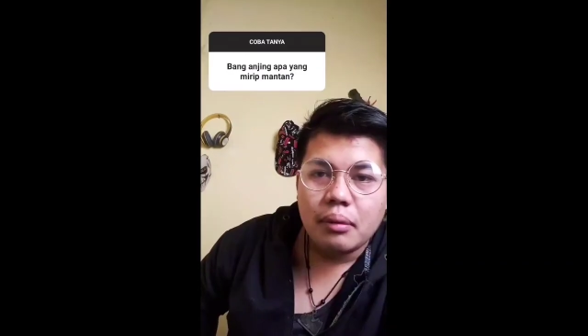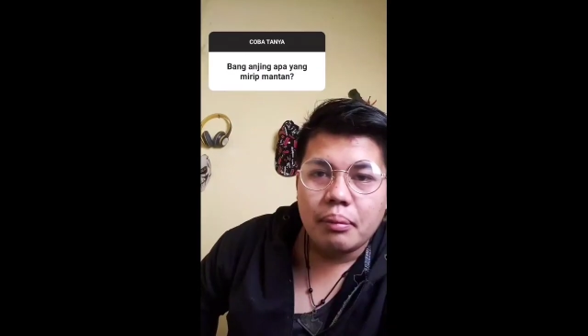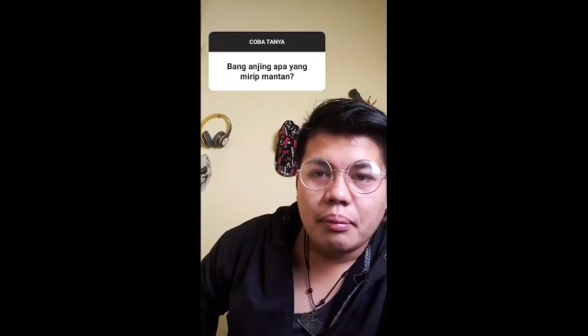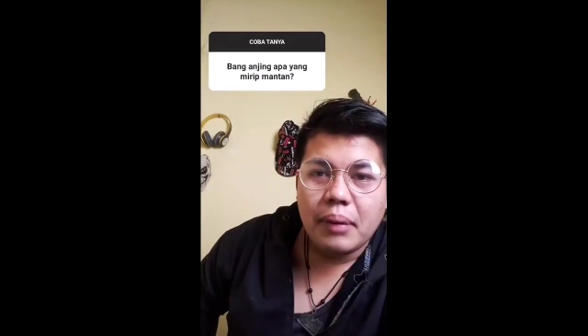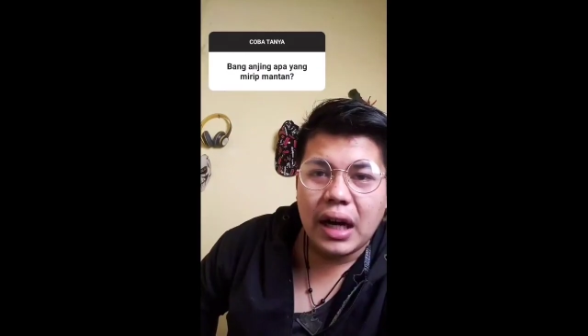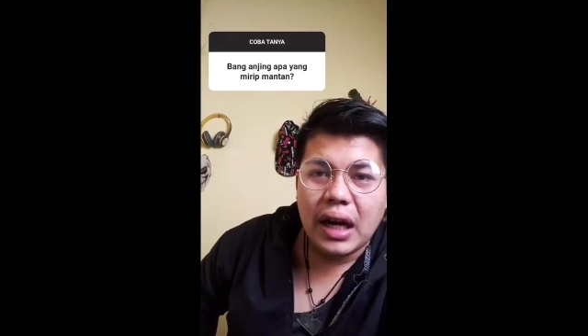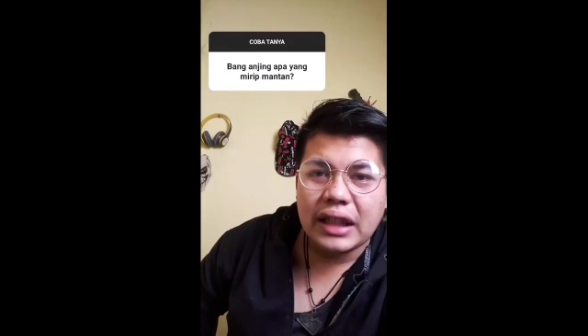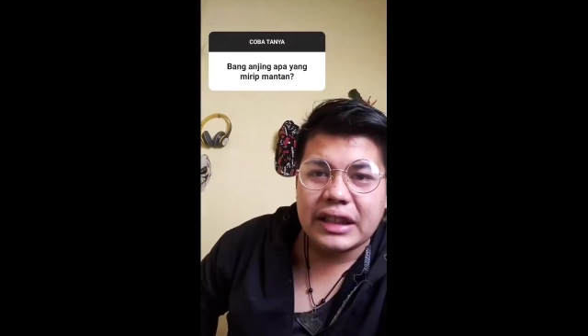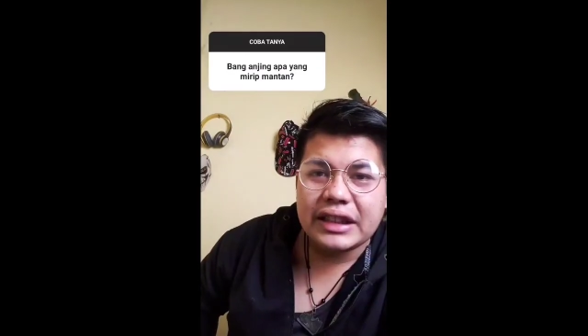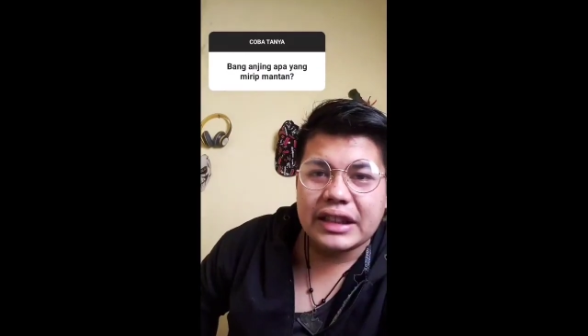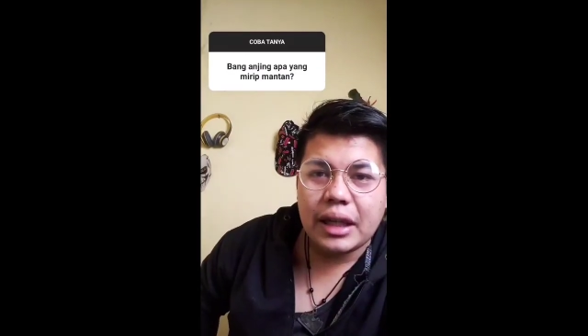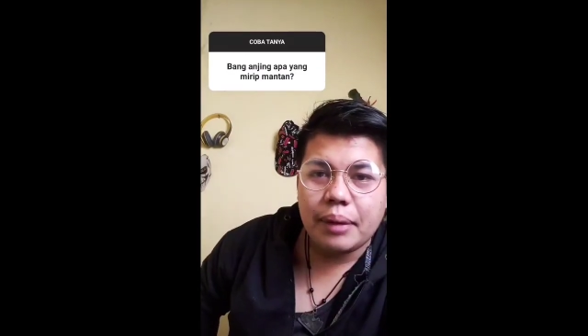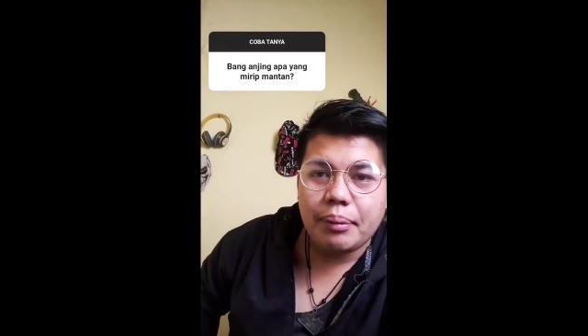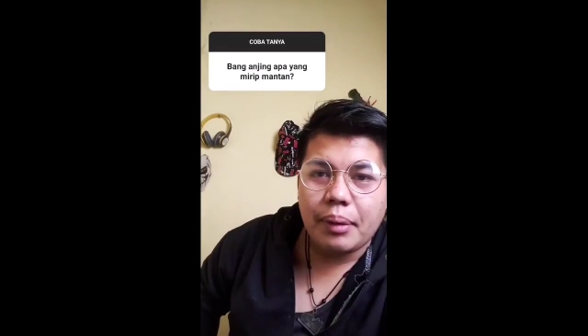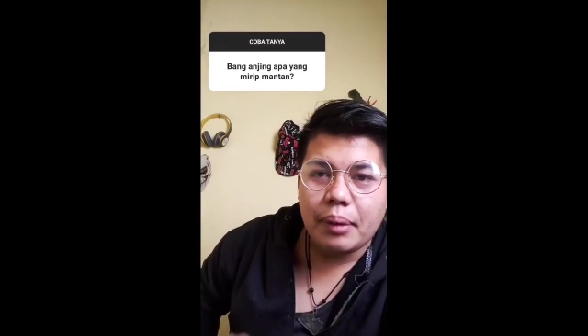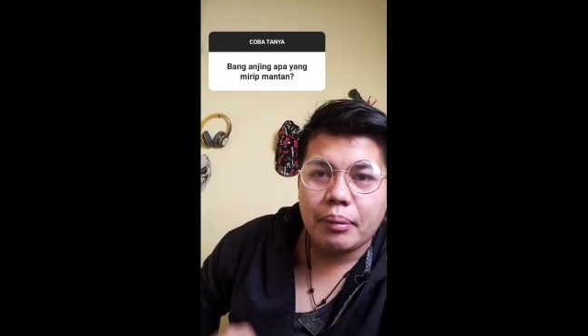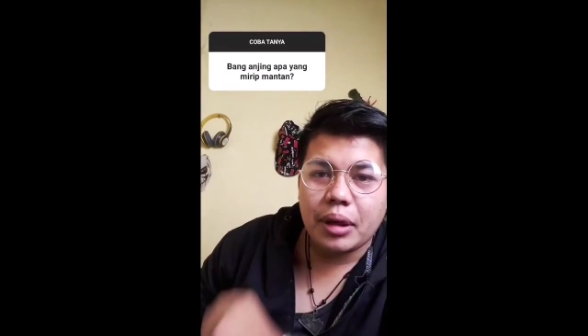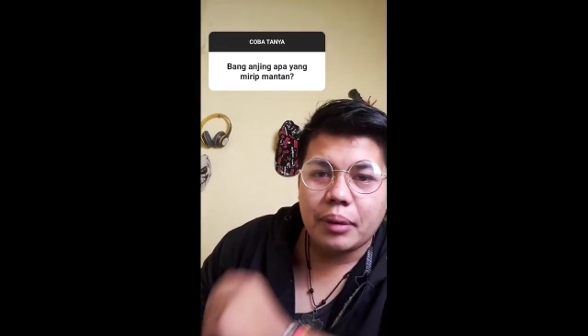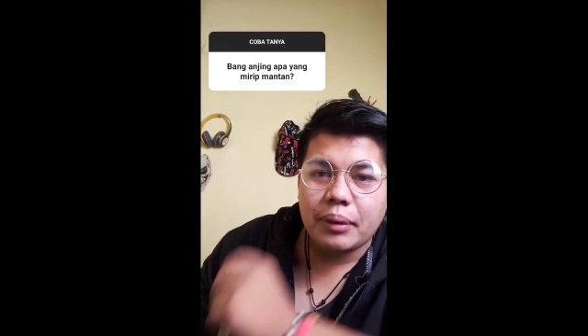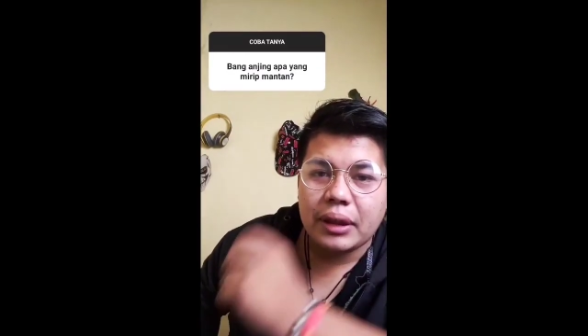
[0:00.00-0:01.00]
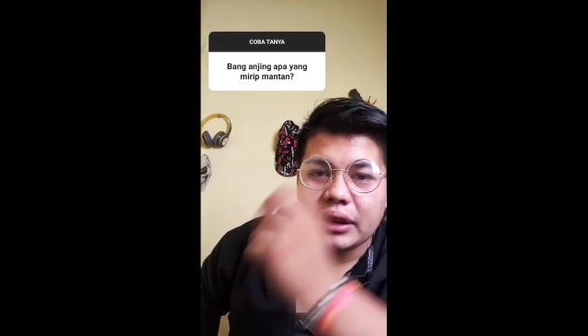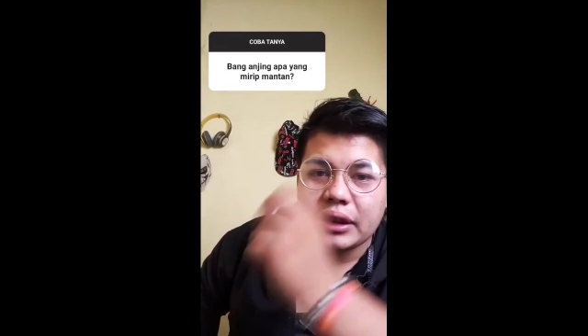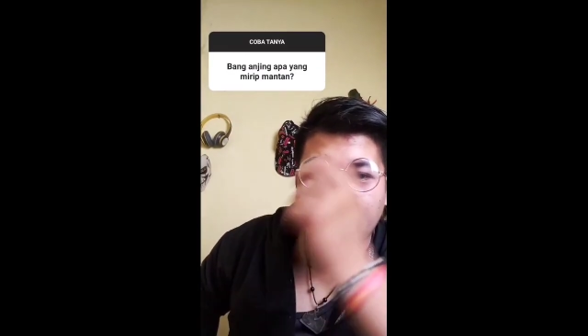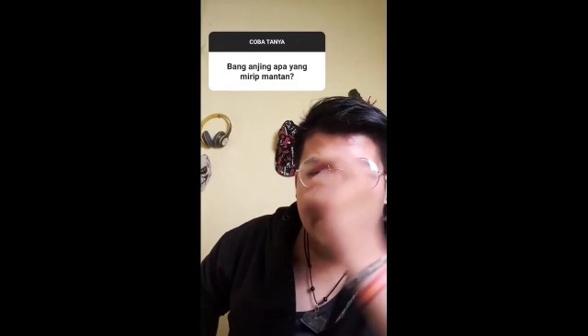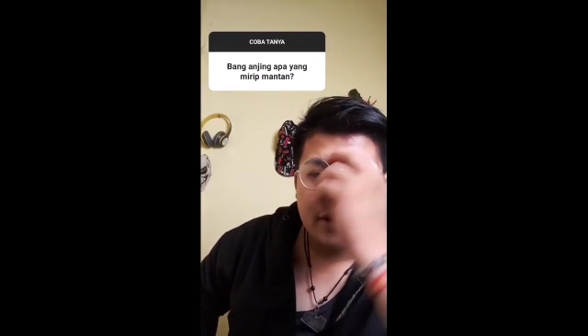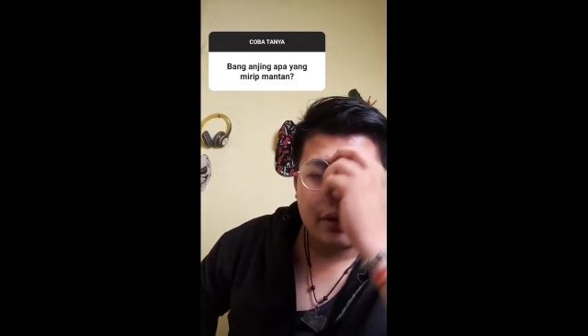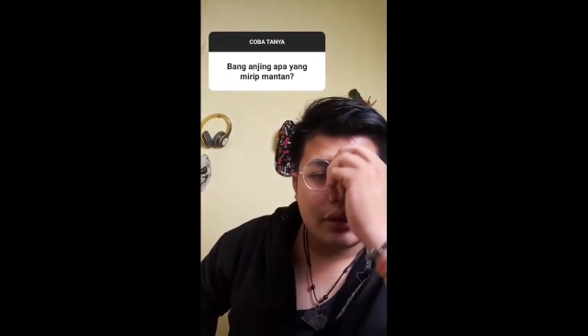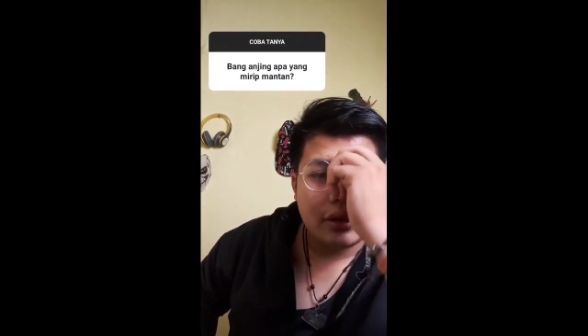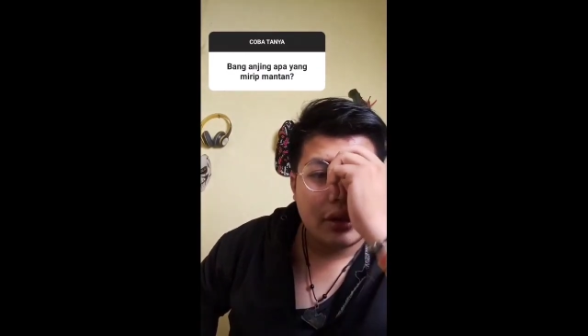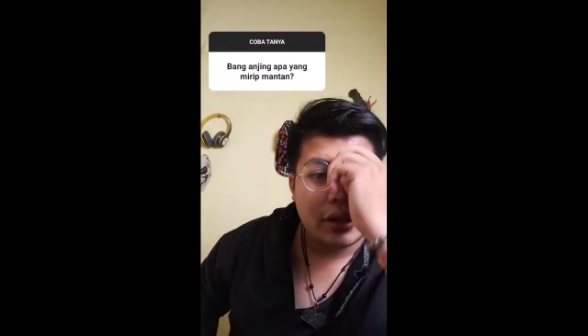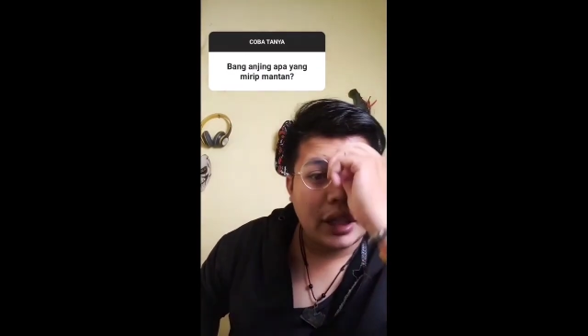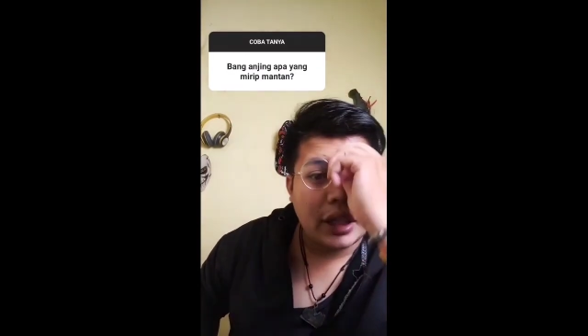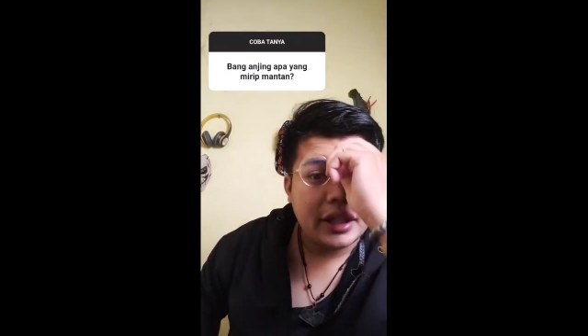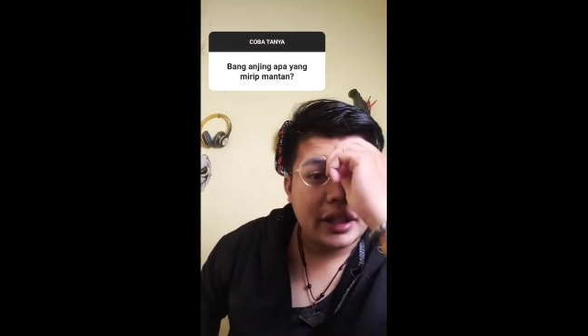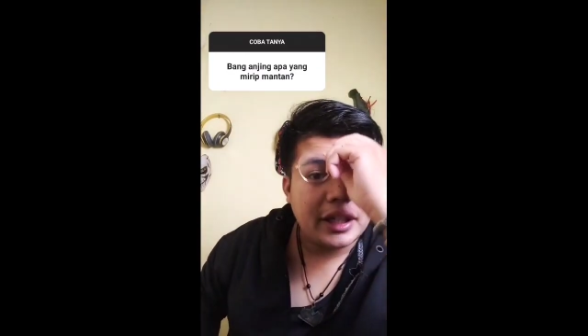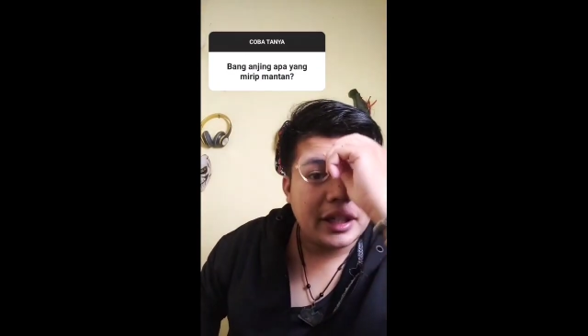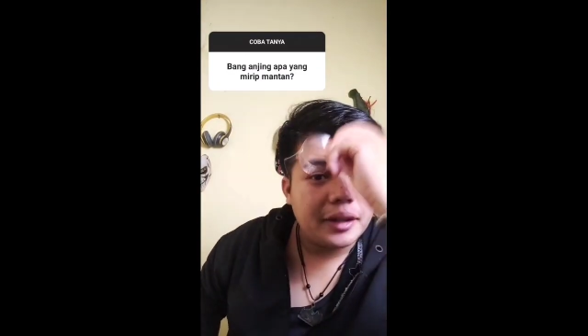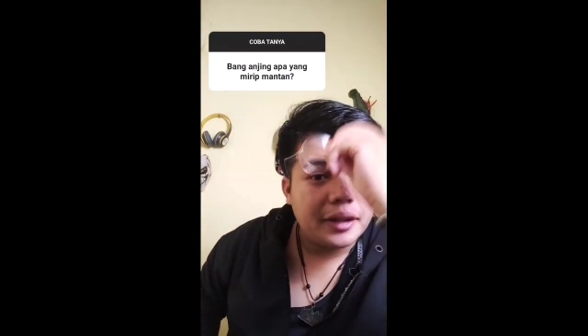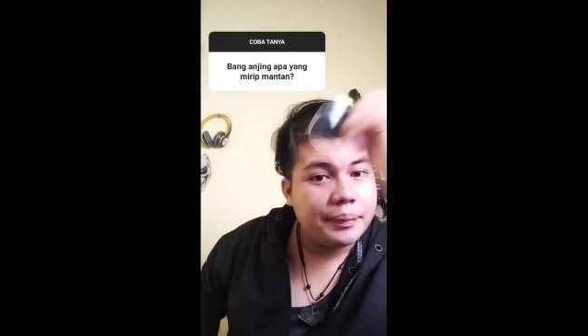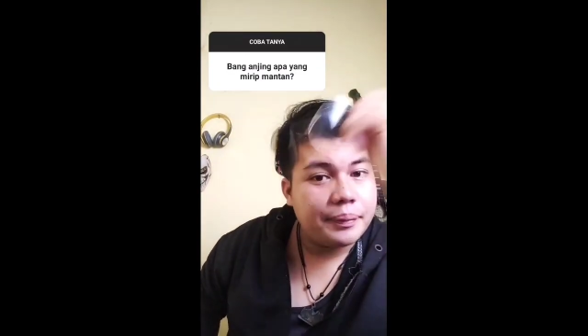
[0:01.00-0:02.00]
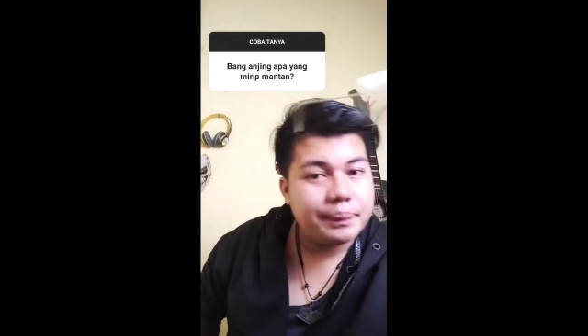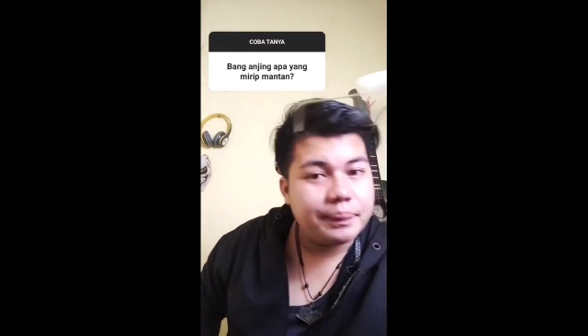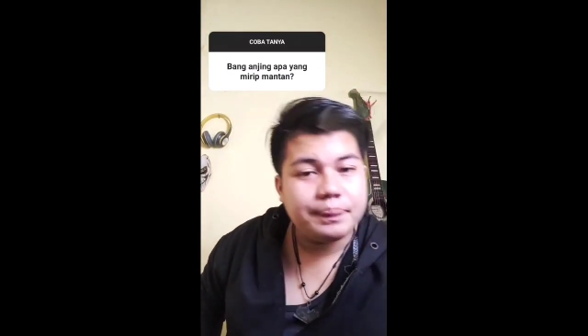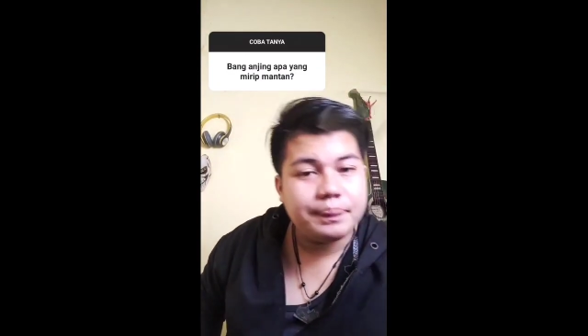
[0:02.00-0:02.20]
Bang anjing apa mir mantan? Kayak gini